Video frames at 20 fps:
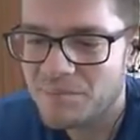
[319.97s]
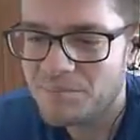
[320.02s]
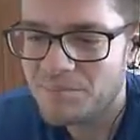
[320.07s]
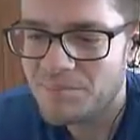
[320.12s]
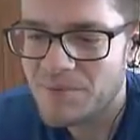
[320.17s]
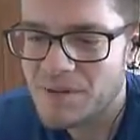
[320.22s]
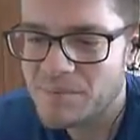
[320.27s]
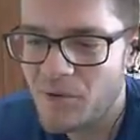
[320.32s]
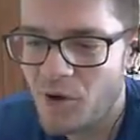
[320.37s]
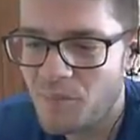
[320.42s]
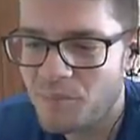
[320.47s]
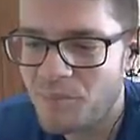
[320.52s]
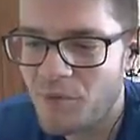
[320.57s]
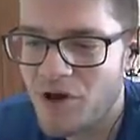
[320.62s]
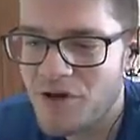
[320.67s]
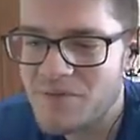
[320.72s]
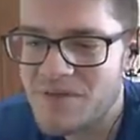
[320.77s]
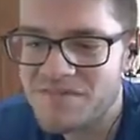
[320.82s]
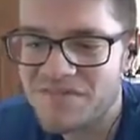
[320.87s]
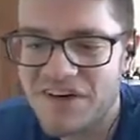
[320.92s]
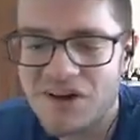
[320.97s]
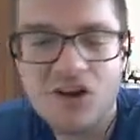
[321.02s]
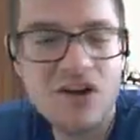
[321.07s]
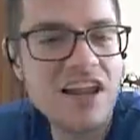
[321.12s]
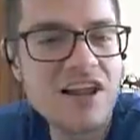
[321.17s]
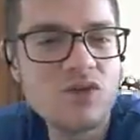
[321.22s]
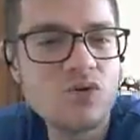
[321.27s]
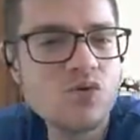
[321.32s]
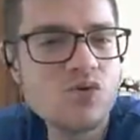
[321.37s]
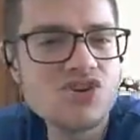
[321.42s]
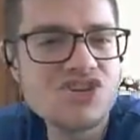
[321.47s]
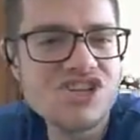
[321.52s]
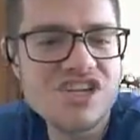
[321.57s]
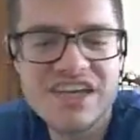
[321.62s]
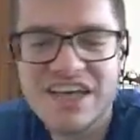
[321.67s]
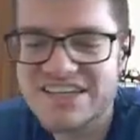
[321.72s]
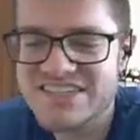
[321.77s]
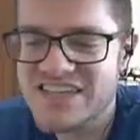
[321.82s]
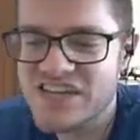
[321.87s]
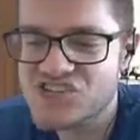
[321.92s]
Prima o poi mi farò le luci
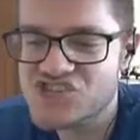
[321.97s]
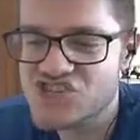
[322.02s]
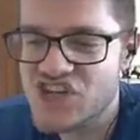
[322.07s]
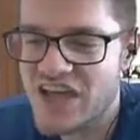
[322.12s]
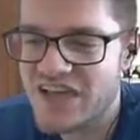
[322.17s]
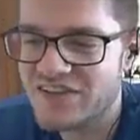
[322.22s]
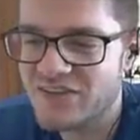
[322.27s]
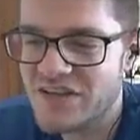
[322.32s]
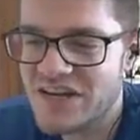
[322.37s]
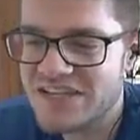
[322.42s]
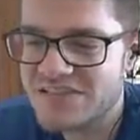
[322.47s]
che si accendono